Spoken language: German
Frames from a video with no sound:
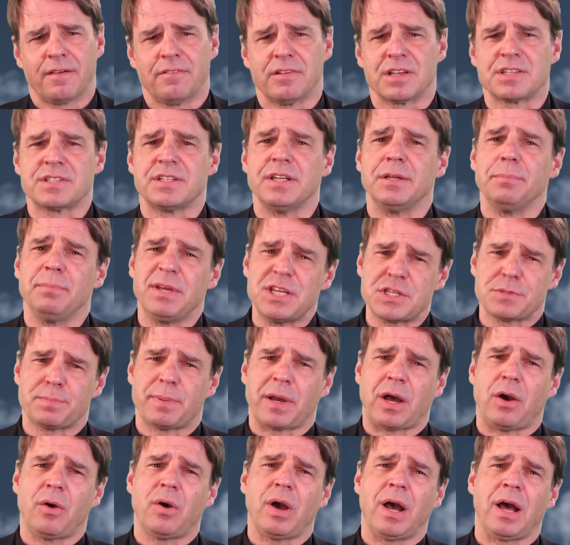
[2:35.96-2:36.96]
Was den
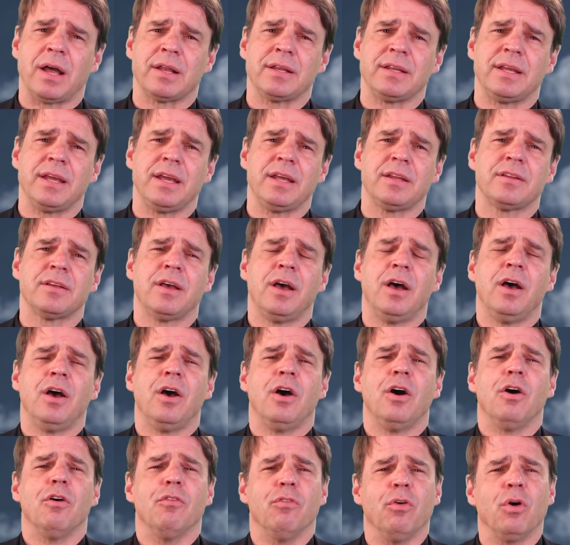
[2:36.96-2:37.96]
Missbrauch angeht,
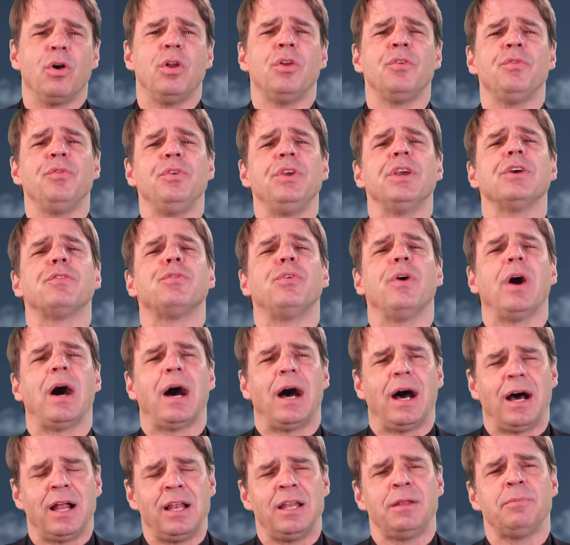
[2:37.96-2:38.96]
wollen wir
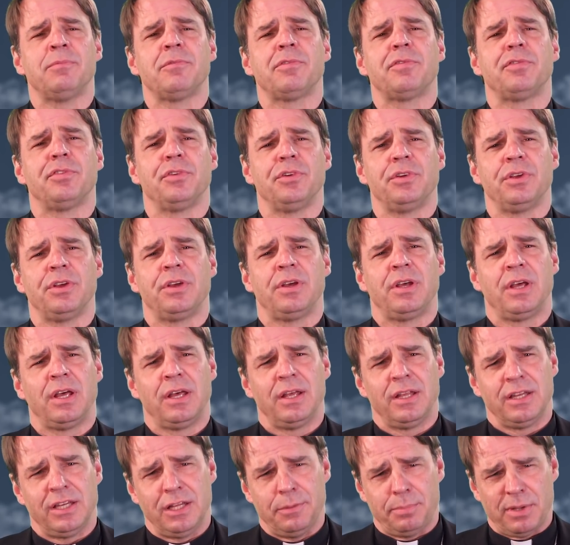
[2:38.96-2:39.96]
vor allem für
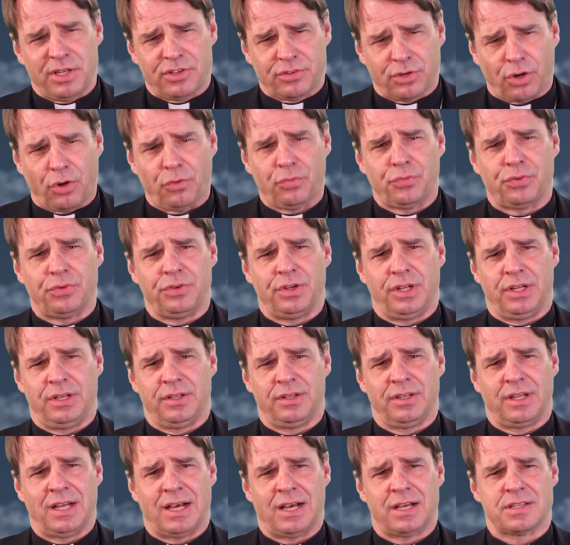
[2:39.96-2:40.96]
die
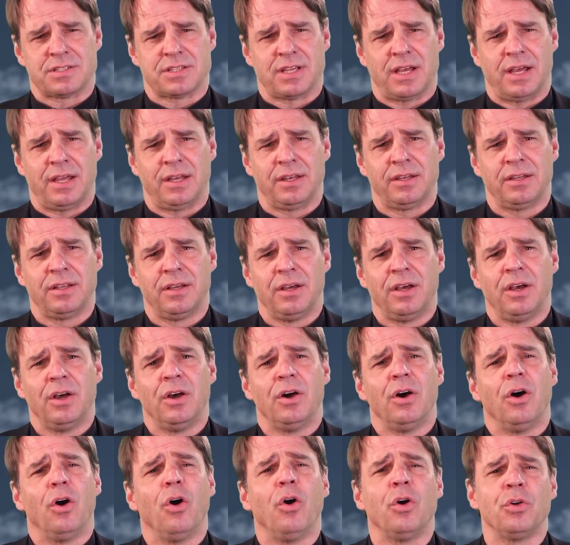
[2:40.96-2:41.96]
Betroffenen da sein
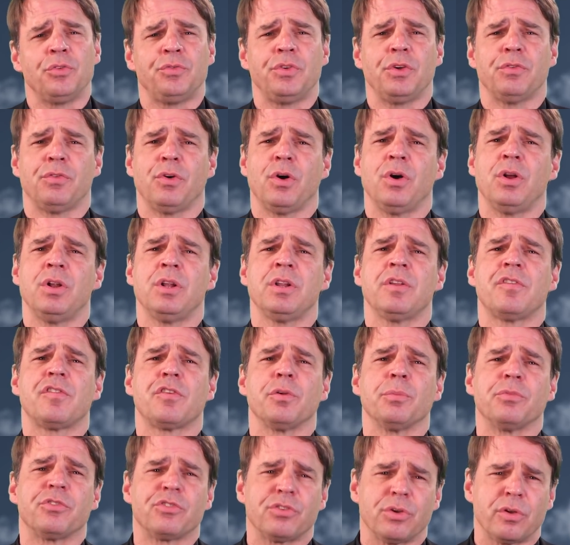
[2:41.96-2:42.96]
und wir wollen
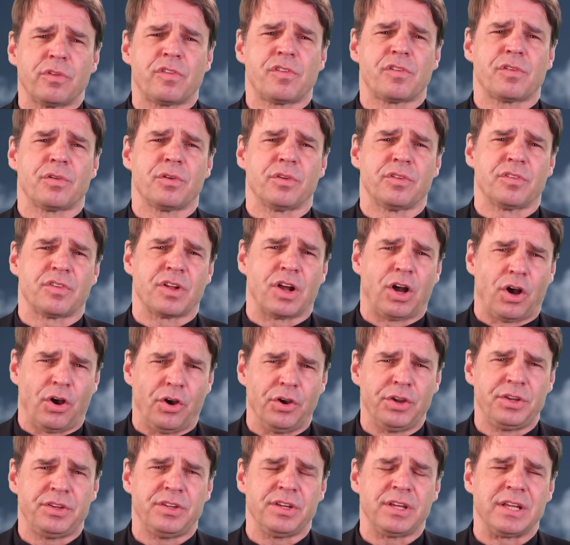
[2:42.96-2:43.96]
zum Schutz unserer
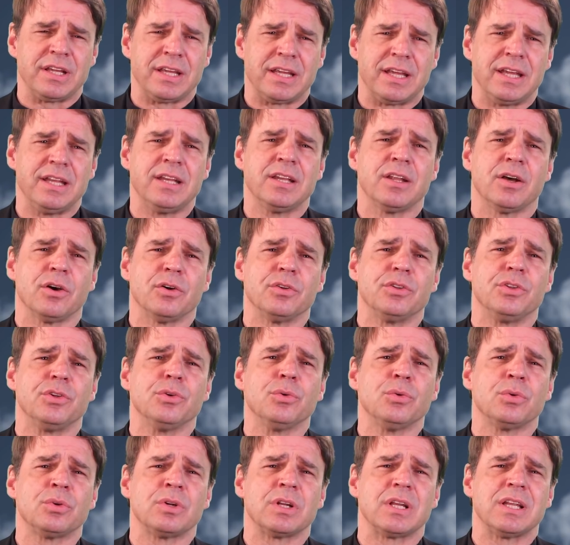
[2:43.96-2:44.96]
heutigen Kinder und
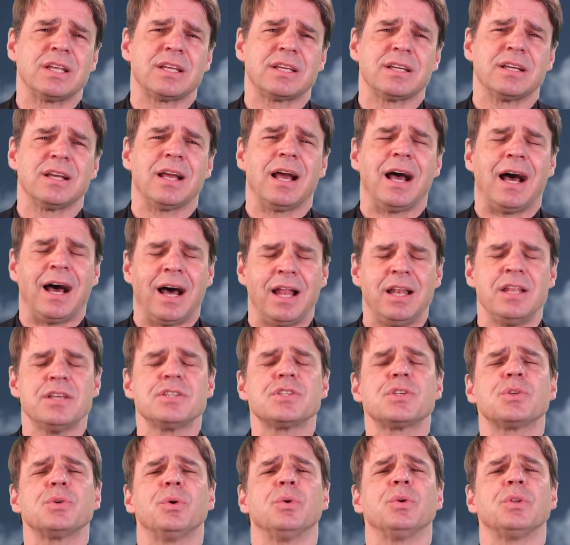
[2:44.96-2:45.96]
Jugendlichen
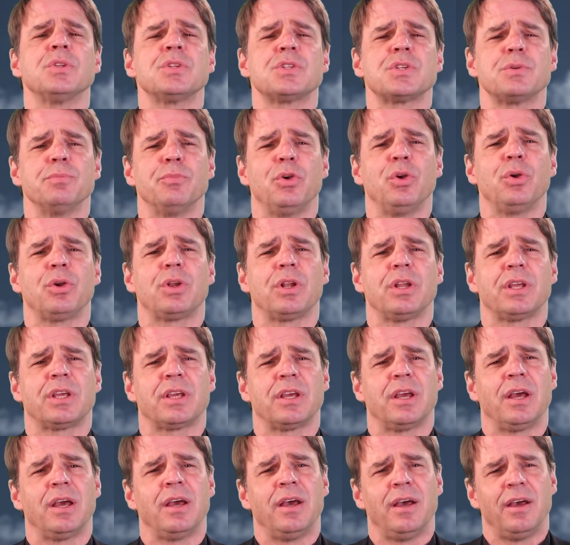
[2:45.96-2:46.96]
alles uns
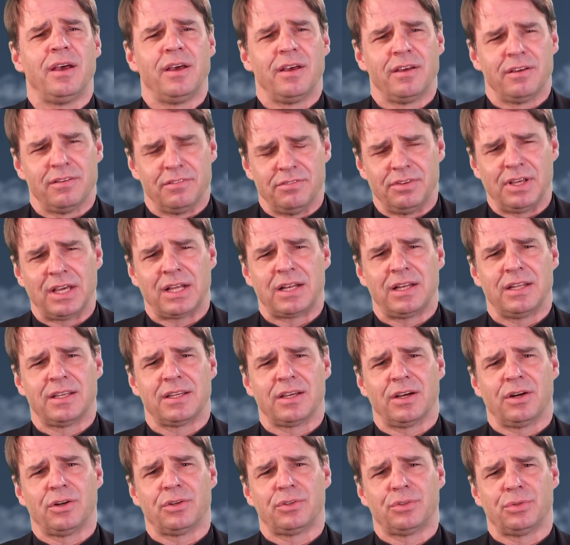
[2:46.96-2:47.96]
Mögliche
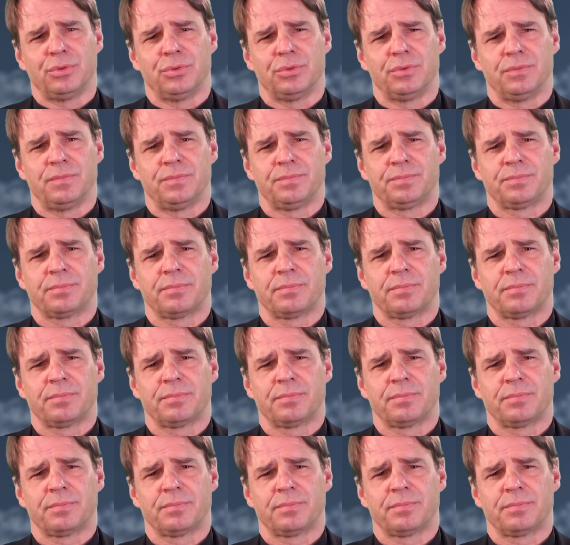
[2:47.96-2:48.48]
wirklich auch tun.